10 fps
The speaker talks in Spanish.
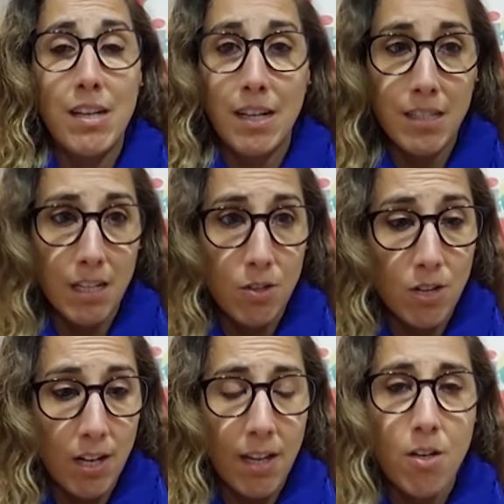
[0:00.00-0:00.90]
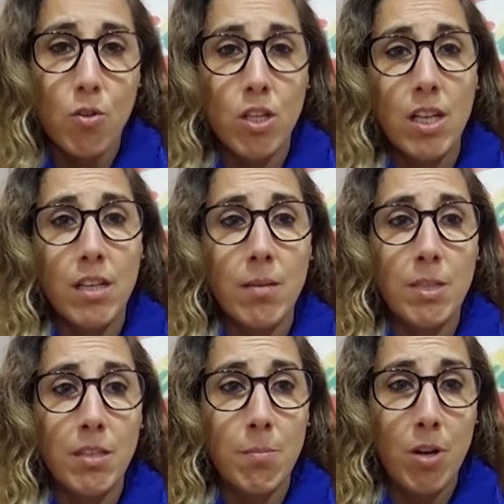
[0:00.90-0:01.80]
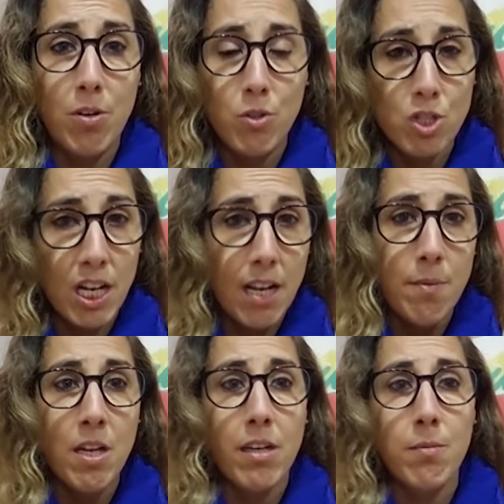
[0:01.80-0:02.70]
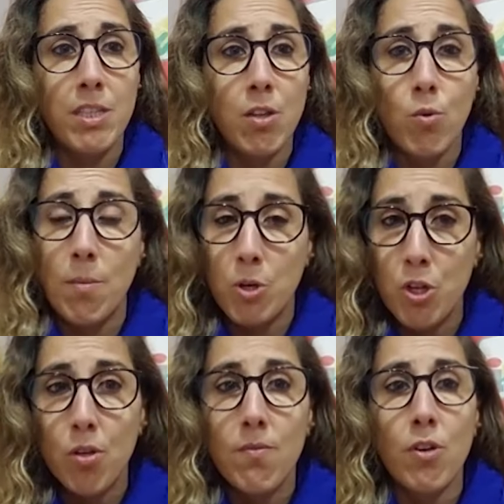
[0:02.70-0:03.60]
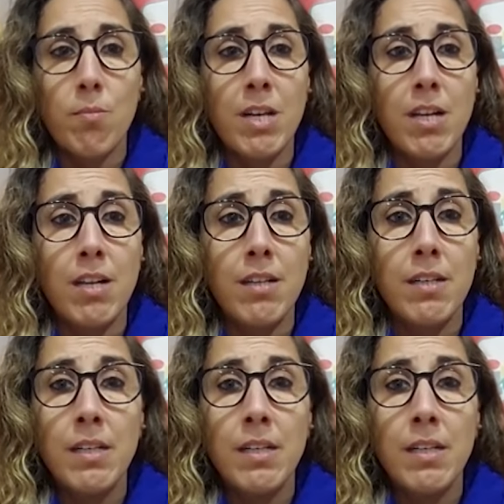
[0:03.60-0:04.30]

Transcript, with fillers: ...la ha tenido que leer hoy directamente en pleno, no se le habían remitido, no ha podido informarla...